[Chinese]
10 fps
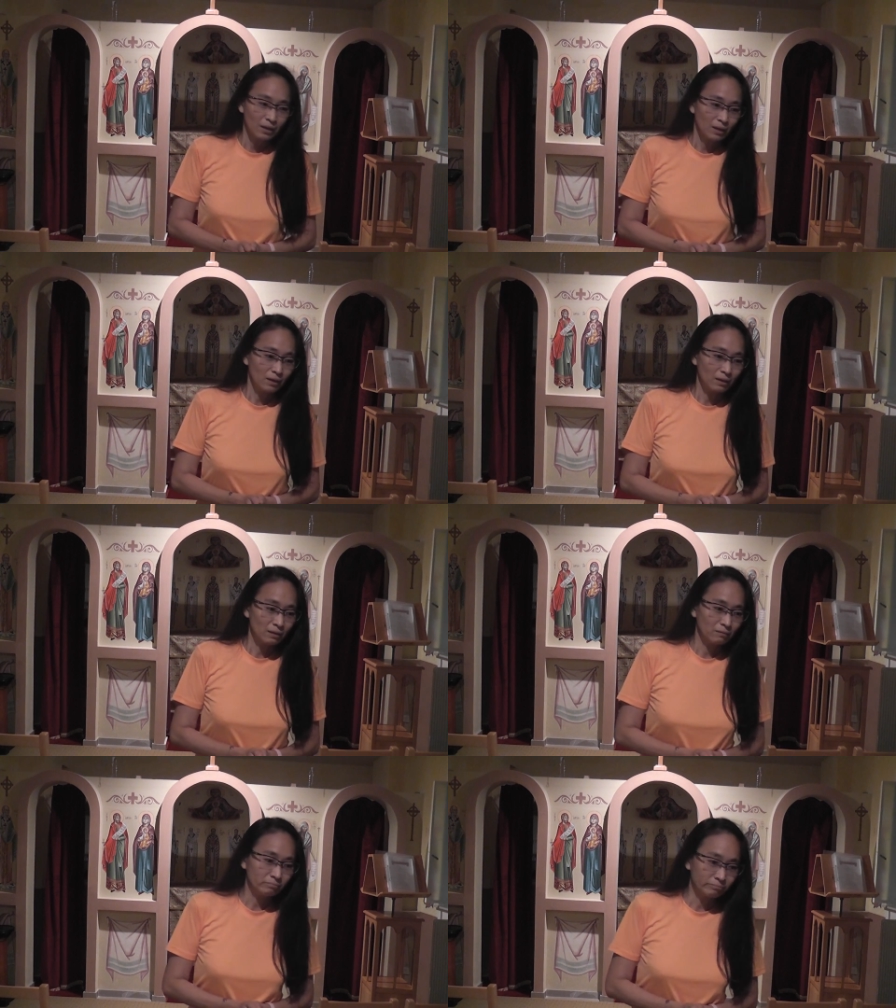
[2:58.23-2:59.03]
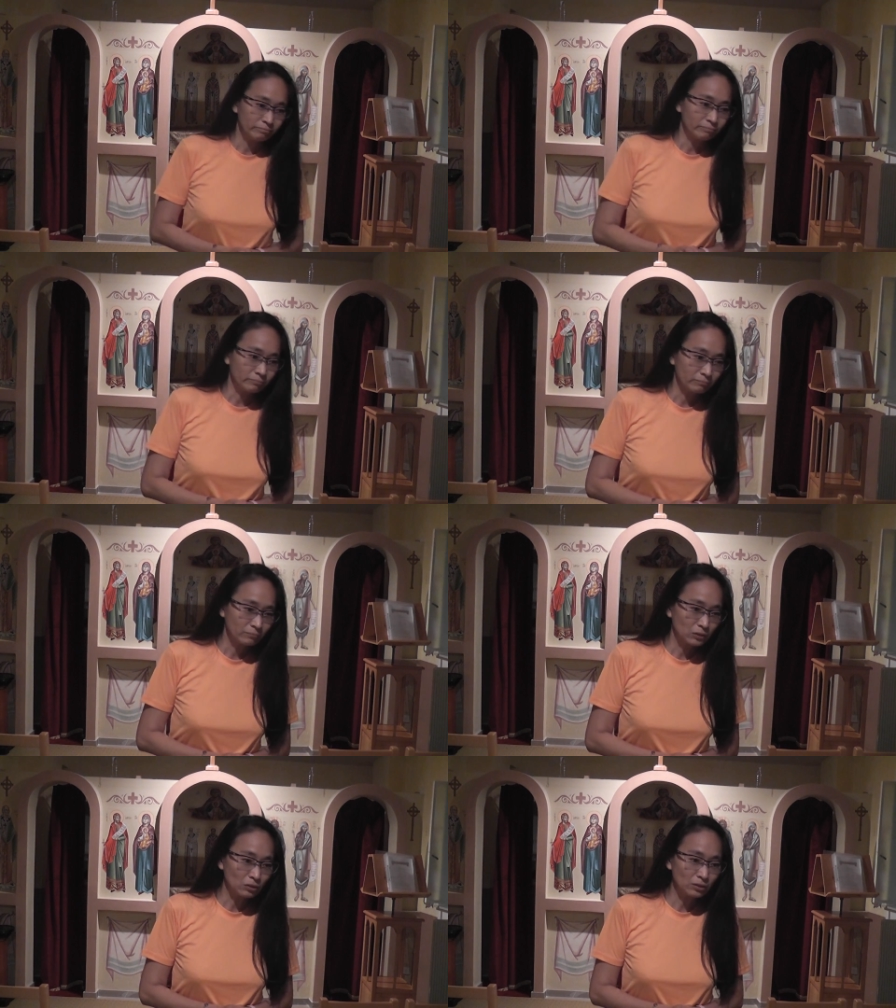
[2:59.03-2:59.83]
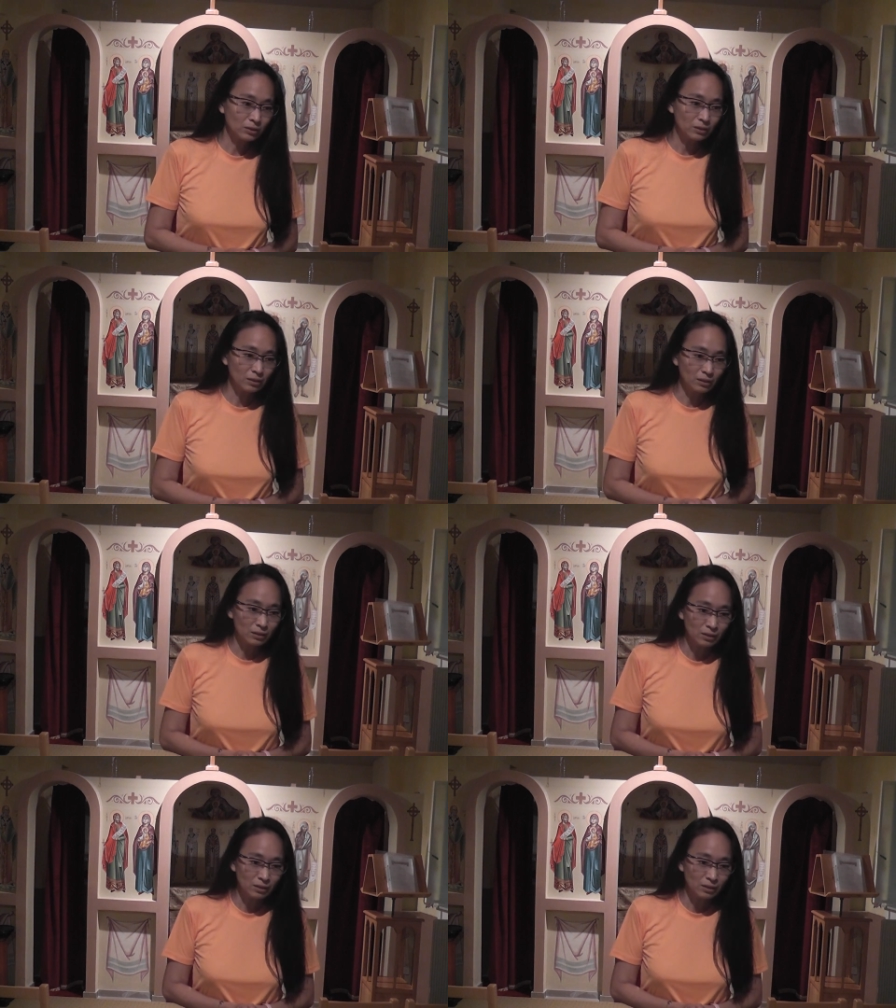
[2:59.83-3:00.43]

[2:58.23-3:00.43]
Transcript: 嗯，就是，